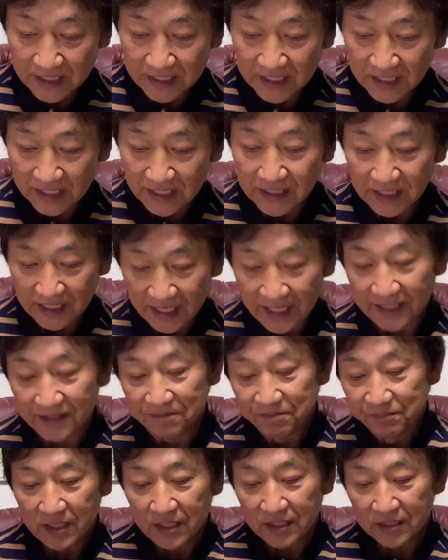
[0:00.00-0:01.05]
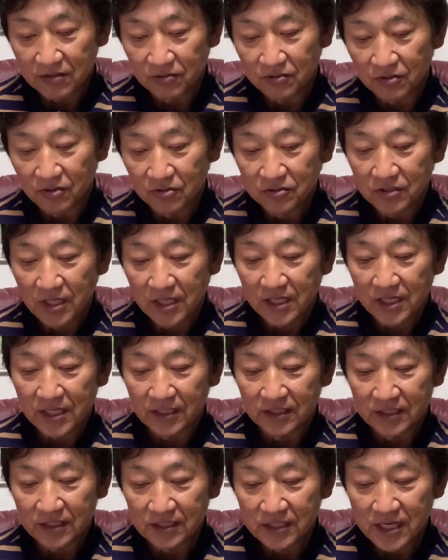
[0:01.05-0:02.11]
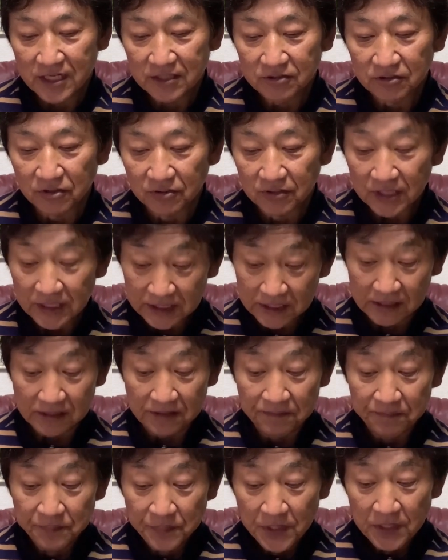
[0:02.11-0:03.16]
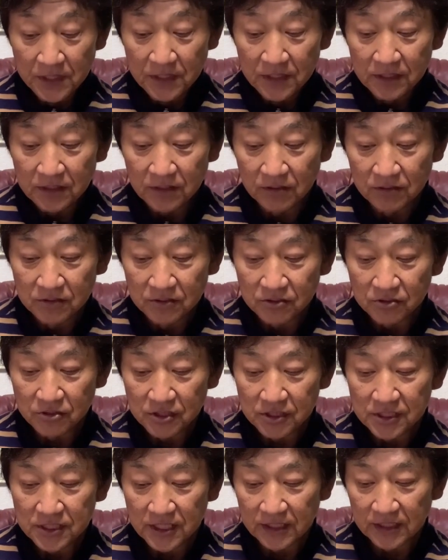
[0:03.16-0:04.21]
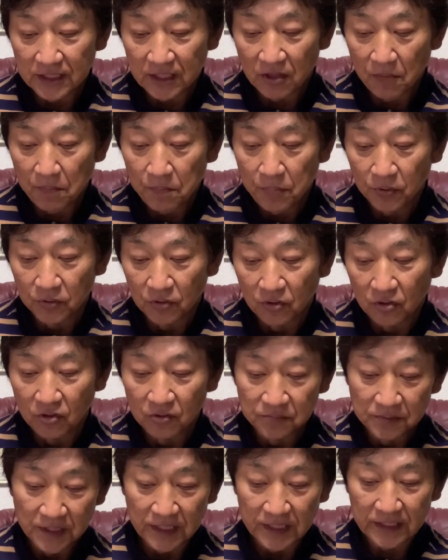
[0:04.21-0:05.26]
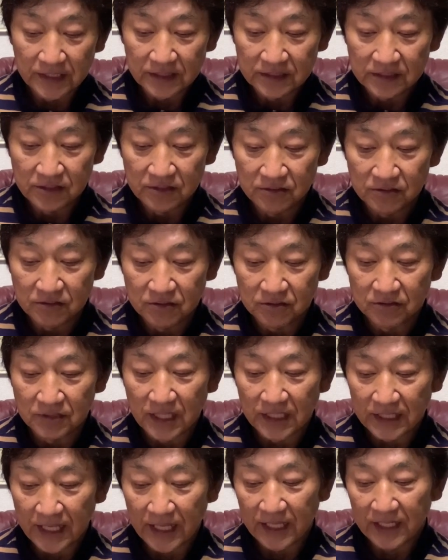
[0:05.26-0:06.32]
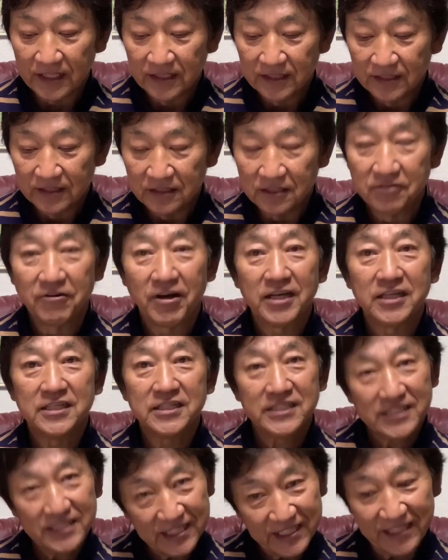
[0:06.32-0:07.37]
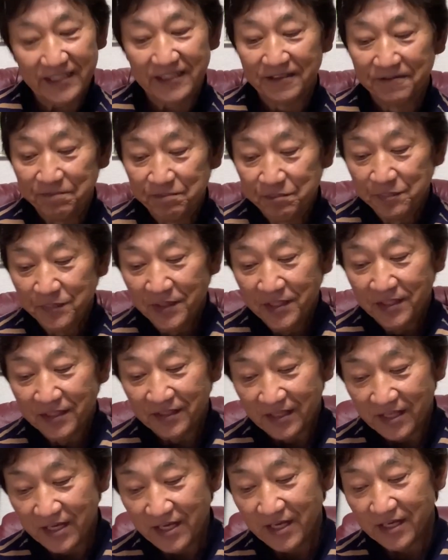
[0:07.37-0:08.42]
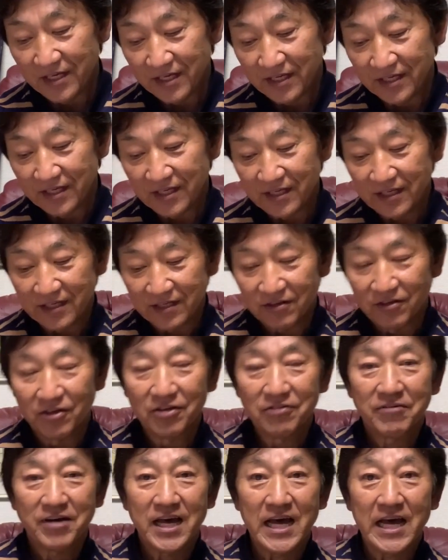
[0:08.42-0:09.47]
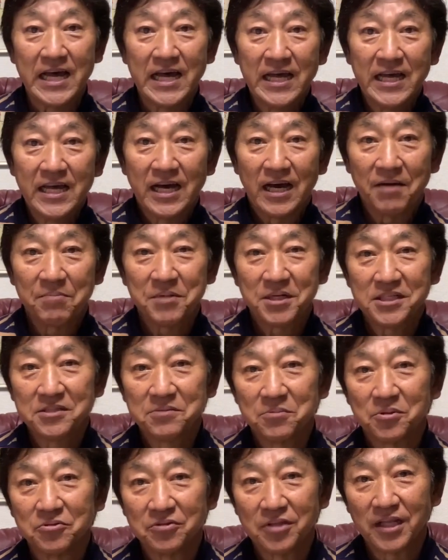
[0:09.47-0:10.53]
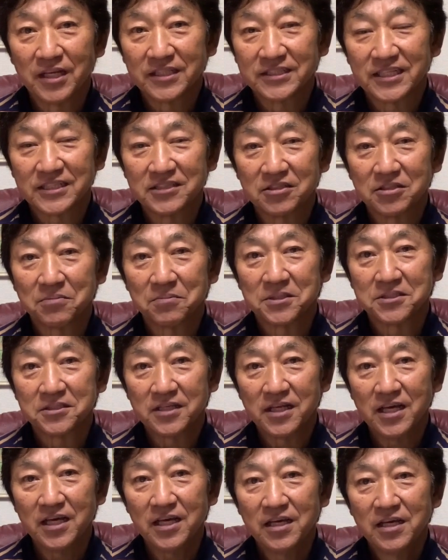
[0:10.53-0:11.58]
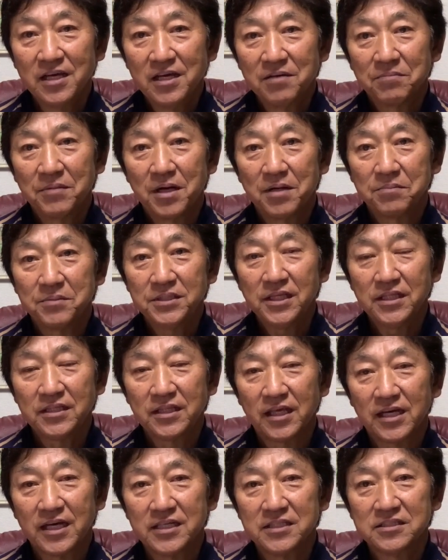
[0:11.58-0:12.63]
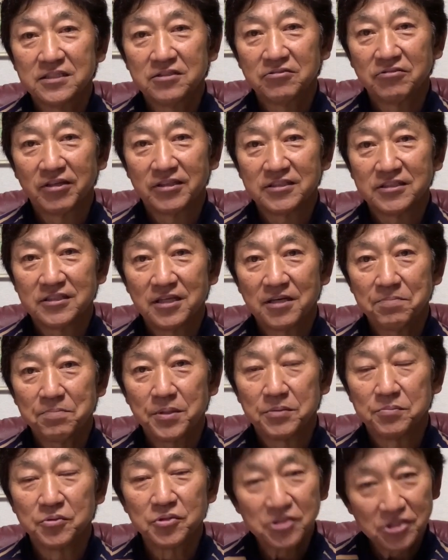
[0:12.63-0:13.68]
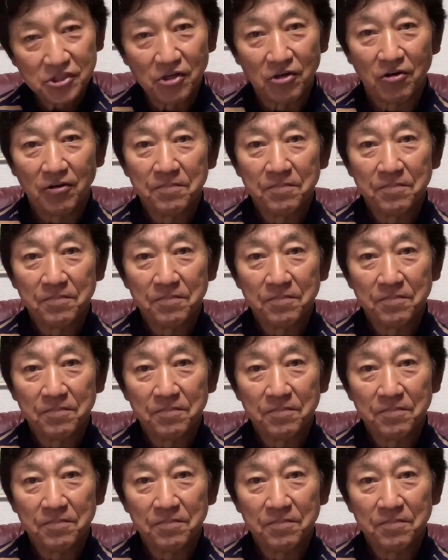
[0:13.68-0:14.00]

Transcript: 果が出ないこの6年間で204打数41安打6本のホームラン19打点2割1厘ねえー、これはあまりにも打てなさすぎますね、まあ、見てて感じるのはですねやっぱり不器用